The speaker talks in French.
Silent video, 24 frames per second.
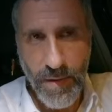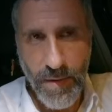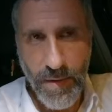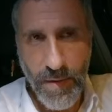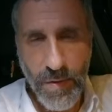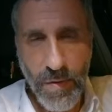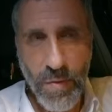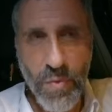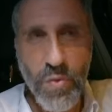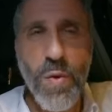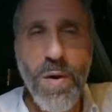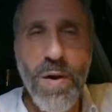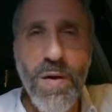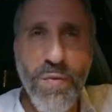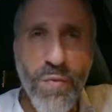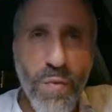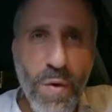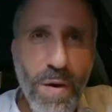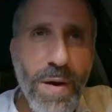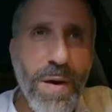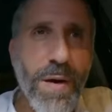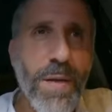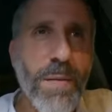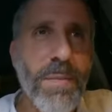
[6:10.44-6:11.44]
On doit
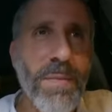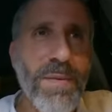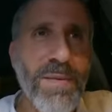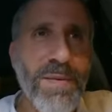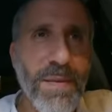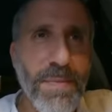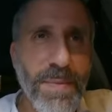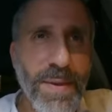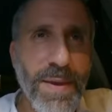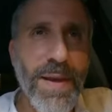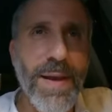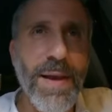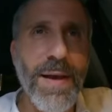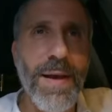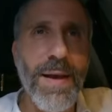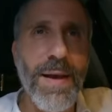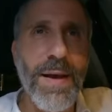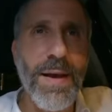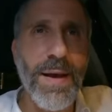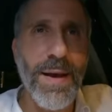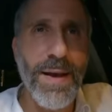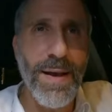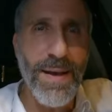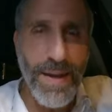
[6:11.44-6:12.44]
avoir, mes amis,
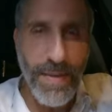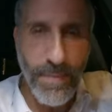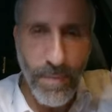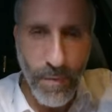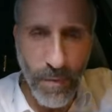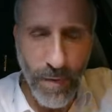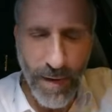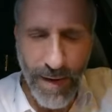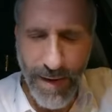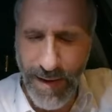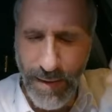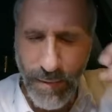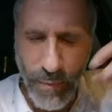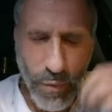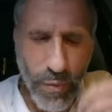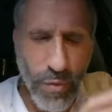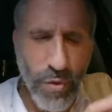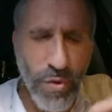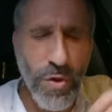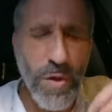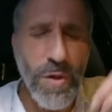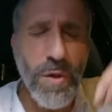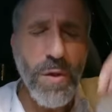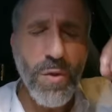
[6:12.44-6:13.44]
à la, à la
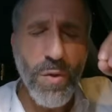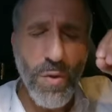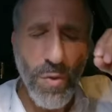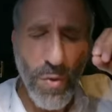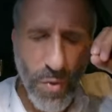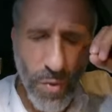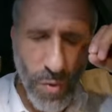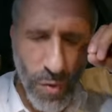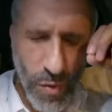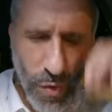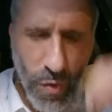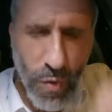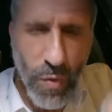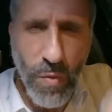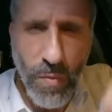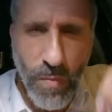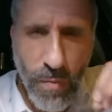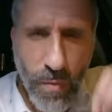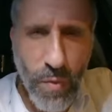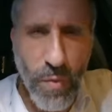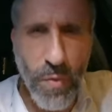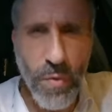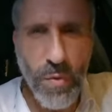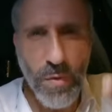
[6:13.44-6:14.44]
bouche, deux
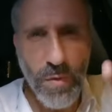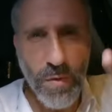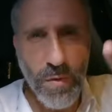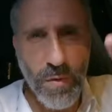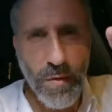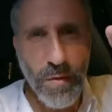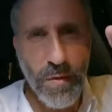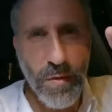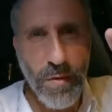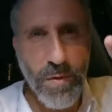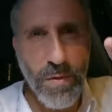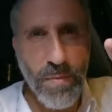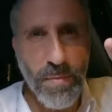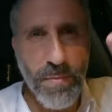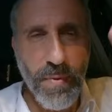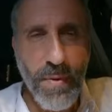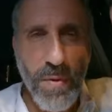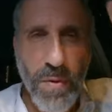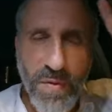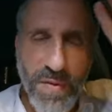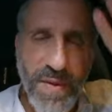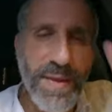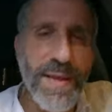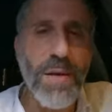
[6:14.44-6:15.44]
mots
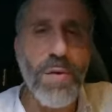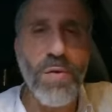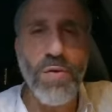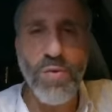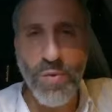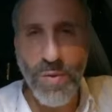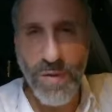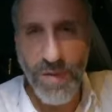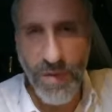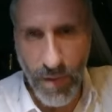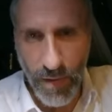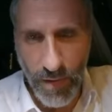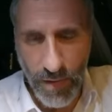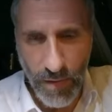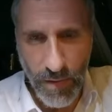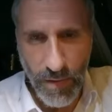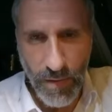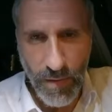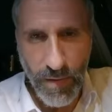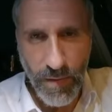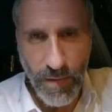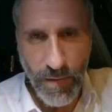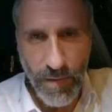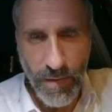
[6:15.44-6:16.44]
pendant ces 48 heures.
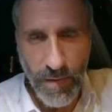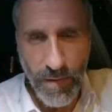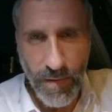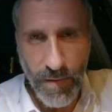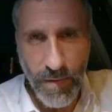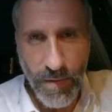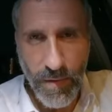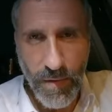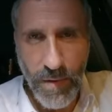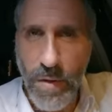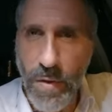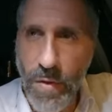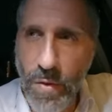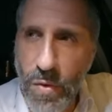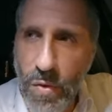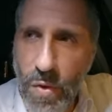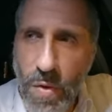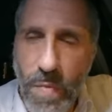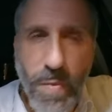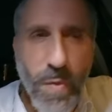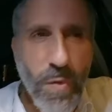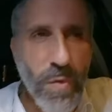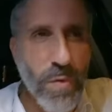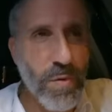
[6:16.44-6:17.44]
Deux
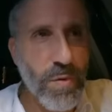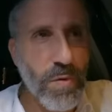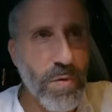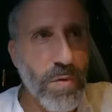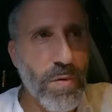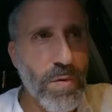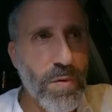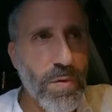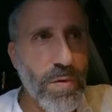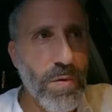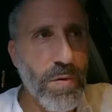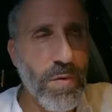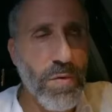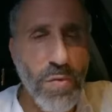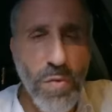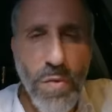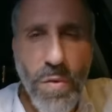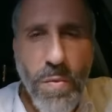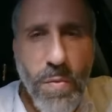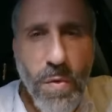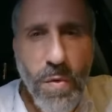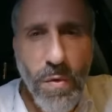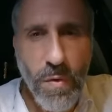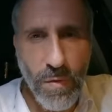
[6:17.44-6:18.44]
mots. Deux
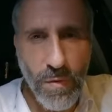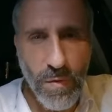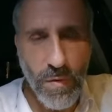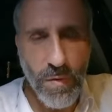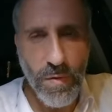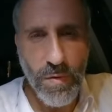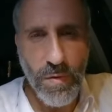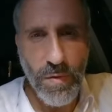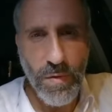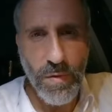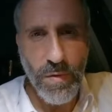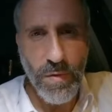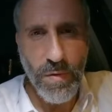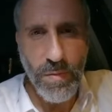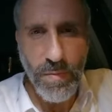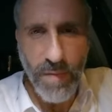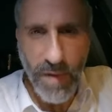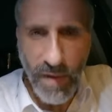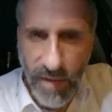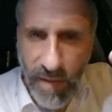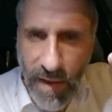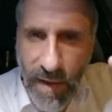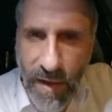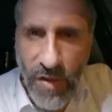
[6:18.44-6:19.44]
mots.
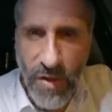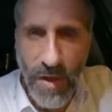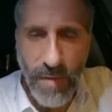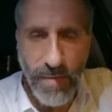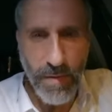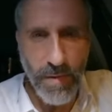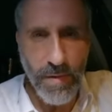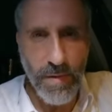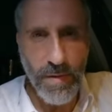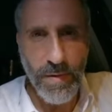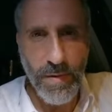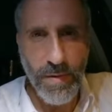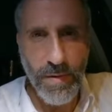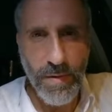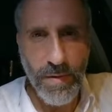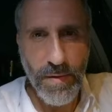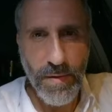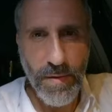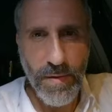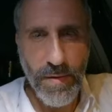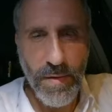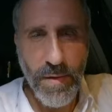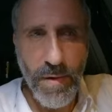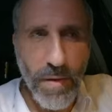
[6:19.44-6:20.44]
Merci Hachem.
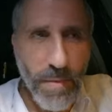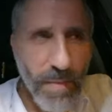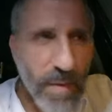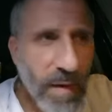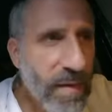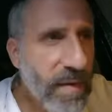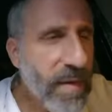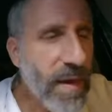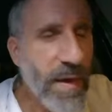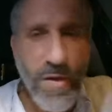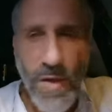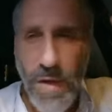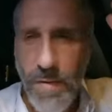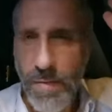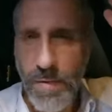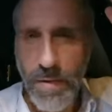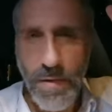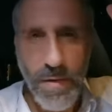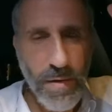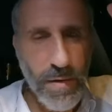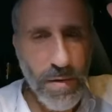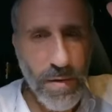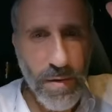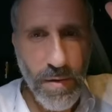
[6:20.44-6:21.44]
Merci Hachem.
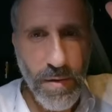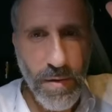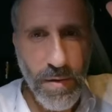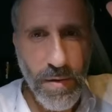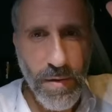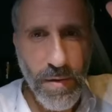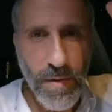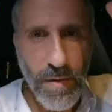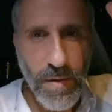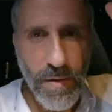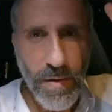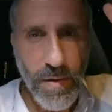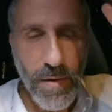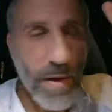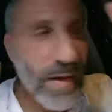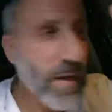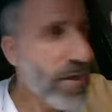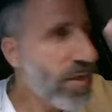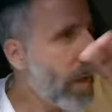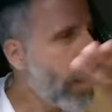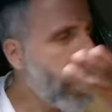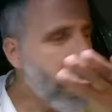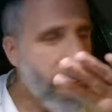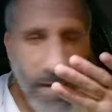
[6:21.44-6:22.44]

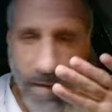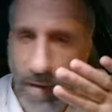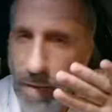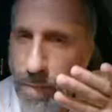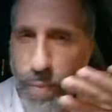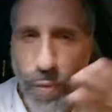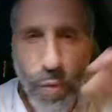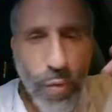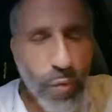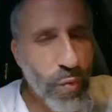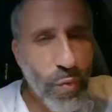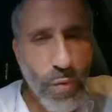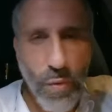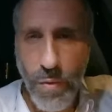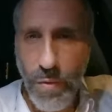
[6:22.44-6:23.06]
Hachem, merci pour tout.